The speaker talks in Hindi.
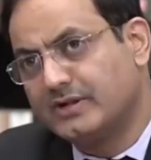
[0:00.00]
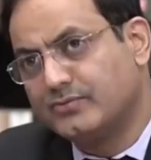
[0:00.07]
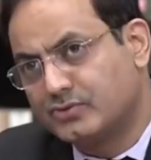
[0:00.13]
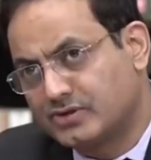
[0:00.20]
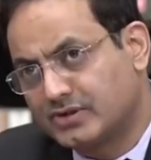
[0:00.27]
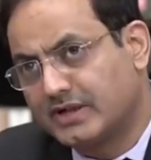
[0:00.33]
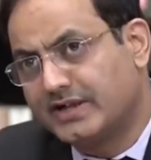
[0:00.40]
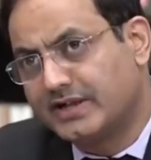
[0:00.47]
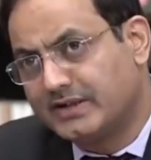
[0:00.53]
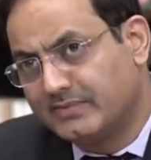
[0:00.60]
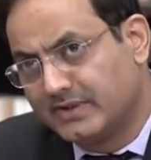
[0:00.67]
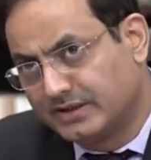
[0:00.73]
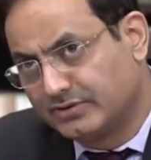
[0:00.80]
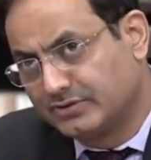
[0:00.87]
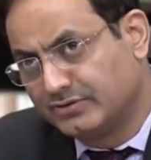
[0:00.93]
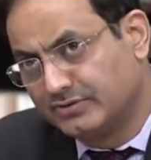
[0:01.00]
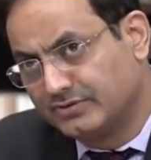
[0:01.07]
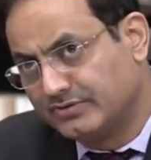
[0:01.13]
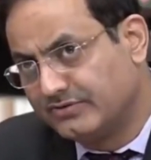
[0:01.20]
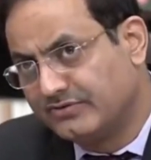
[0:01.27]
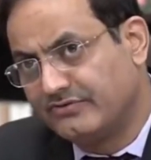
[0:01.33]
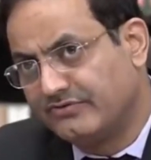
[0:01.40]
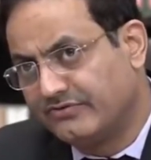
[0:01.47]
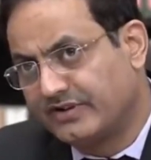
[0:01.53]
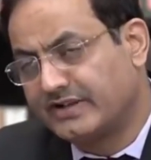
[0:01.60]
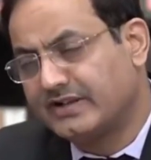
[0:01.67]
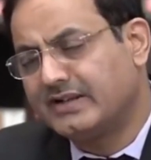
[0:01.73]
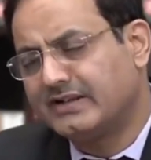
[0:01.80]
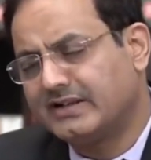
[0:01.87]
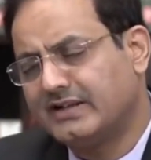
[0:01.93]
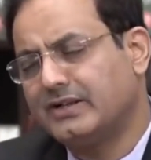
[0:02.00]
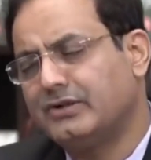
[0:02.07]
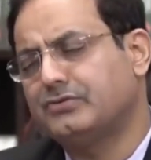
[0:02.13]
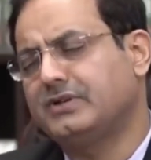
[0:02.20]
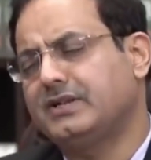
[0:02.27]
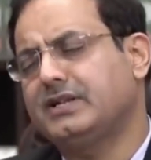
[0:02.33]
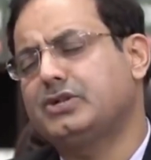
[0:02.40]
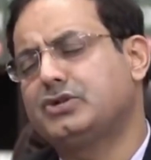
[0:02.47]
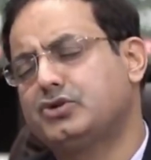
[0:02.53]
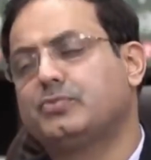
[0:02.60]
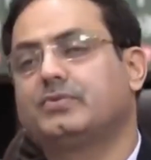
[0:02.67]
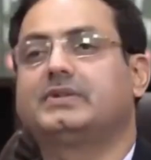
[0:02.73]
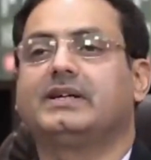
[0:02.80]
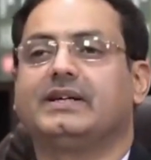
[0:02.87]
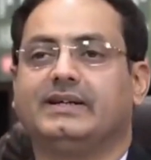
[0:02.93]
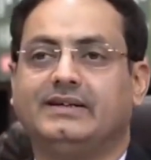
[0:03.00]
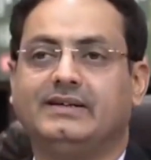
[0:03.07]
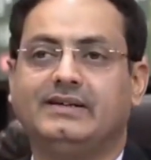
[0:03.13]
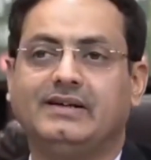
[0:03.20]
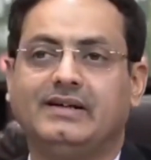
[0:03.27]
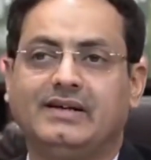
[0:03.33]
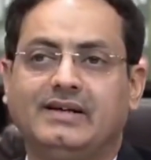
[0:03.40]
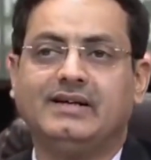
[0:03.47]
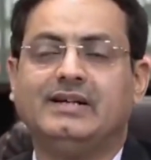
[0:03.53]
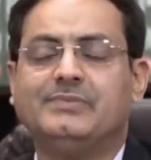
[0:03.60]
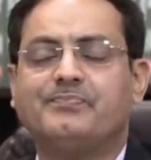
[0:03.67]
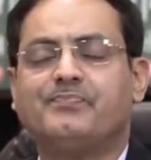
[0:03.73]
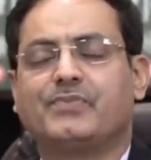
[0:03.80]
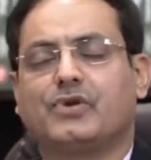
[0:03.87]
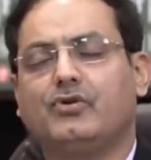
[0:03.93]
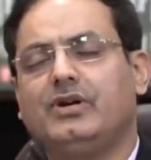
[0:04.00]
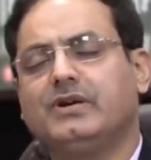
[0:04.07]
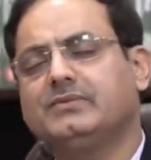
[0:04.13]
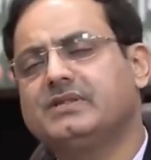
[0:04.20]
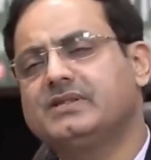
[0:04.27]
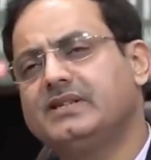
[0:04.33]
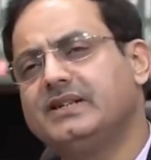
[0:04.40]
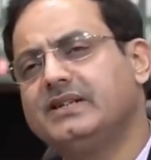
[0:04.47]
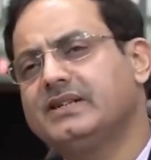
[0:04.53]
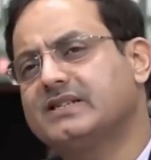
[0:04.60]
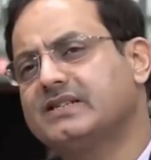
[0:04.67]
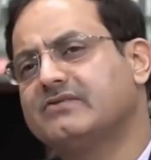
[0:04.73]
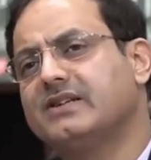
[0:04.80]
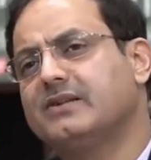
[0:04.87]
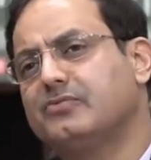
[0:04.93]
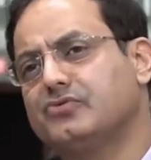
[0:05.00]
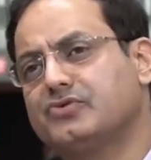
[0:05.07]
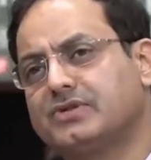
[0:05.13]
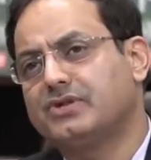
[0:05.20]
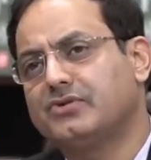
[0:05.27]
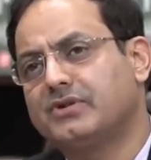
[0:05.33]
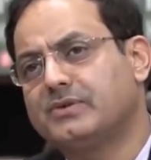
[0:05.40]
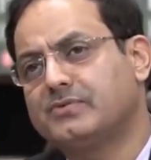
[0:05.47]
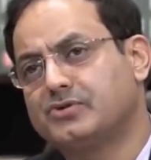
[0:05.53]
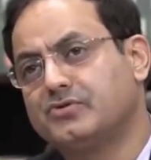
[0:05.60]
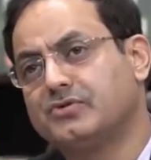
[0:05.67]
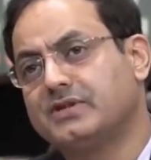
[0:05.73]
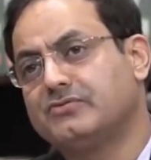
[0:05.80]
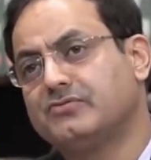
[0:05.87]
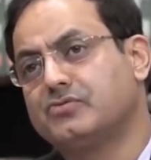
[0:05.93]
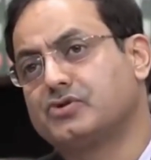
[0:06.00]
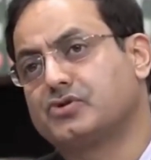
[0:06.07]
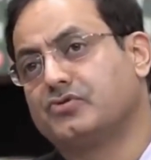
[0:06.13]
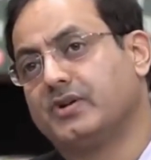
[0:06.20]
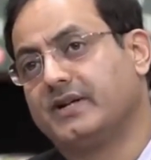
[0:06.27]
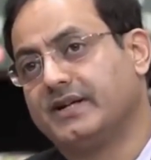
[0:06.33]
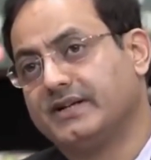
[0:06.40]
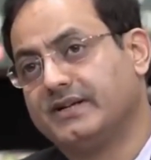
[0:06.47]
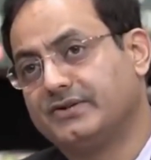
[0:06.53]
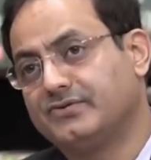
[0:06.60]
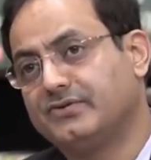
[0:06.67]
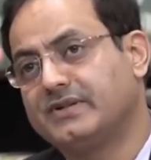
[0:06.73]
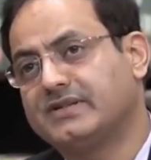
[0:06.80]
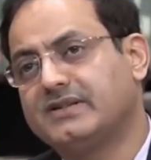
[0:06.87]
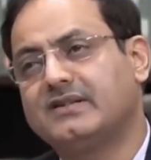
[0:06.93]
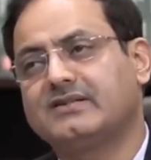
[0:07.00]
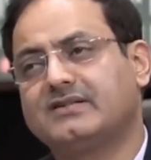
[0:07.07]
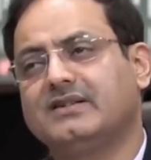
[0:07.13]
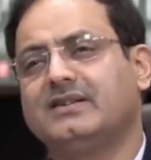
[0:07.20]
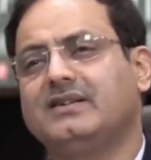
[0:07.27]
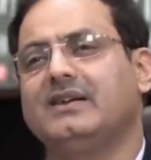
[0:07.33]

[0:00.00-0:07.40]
जहाँ मुस्कुराने की बात हो वरना क्या होता है कि चुभता है क्योंकि तो आपसे सीरियस सवाल पूछ रहे हो और आप सुनते हुए मुस्कुरा रहे हैं तो ऐसा लगता है